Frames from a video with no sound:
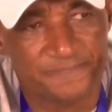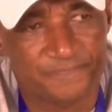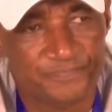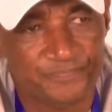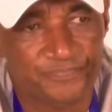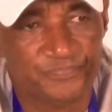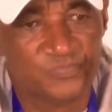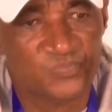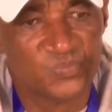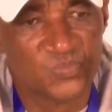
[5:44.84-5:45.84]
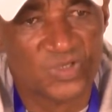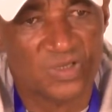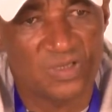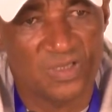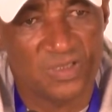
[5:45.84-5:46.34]
vous,
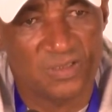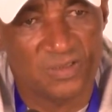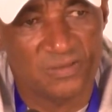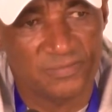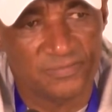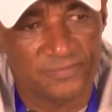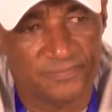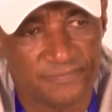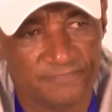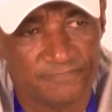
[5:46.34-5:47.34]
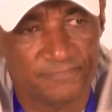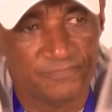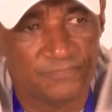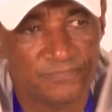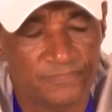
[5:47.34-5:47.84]
regardez le match d'aujourd'hui.
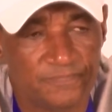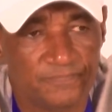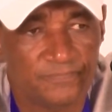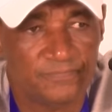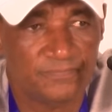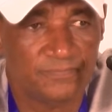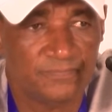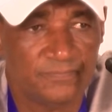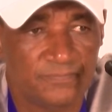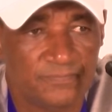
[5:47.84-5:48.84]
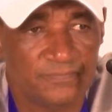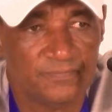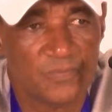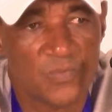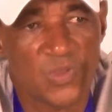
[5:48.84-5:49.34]
Euh, qu'est-ce que tu vas
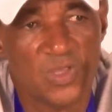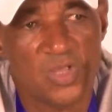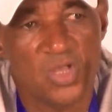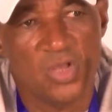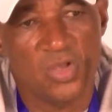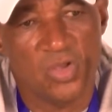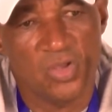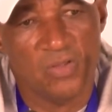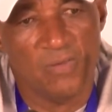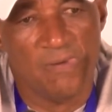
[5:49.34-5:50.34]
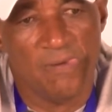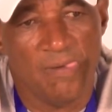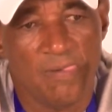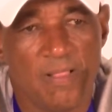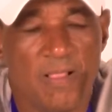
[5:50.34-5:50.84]
corriger de, avec
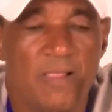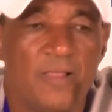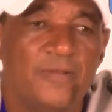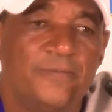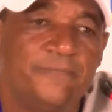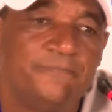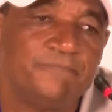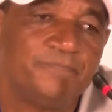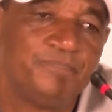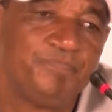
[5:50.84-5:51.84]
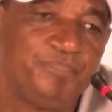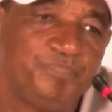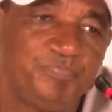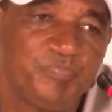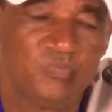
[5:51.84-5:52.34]
de corriger là
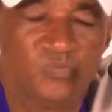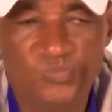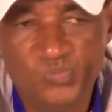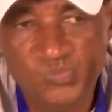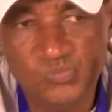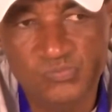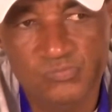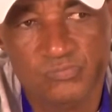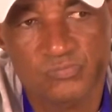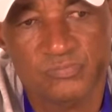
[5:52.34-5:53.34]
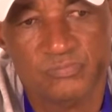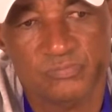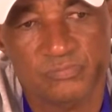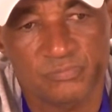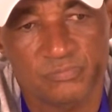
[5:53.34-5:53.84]
euh, pour votre équipe,
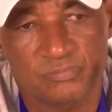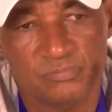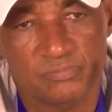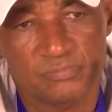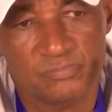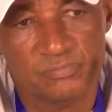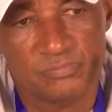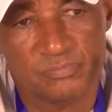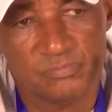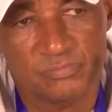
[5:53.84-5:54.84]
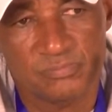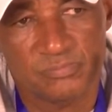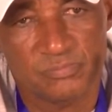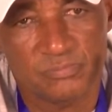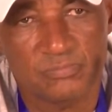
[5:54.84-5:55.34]
pour continuer,
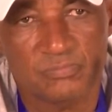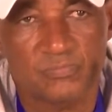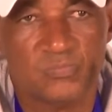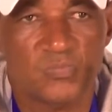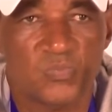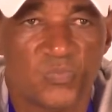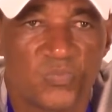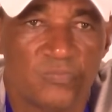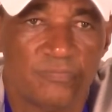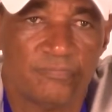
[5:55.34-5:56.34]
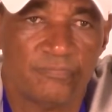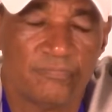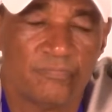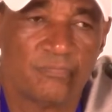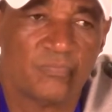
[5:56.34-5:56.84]
pour
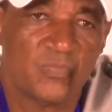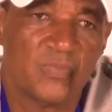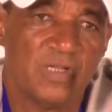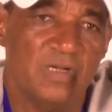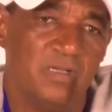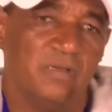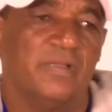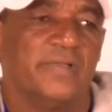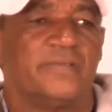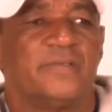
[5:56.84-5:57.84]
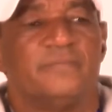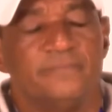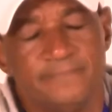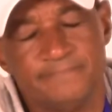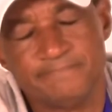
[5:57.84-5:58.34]
euh, avancer
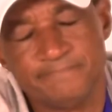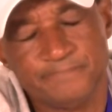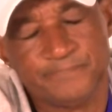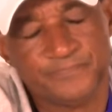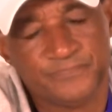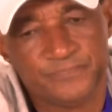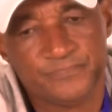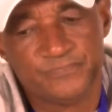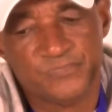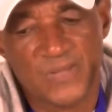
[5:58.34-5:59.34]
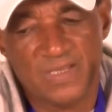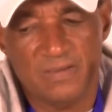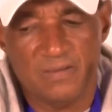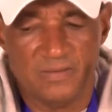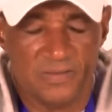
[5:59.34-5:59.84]
dans notre
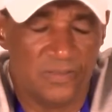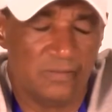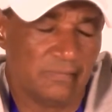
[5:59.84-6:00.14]
étape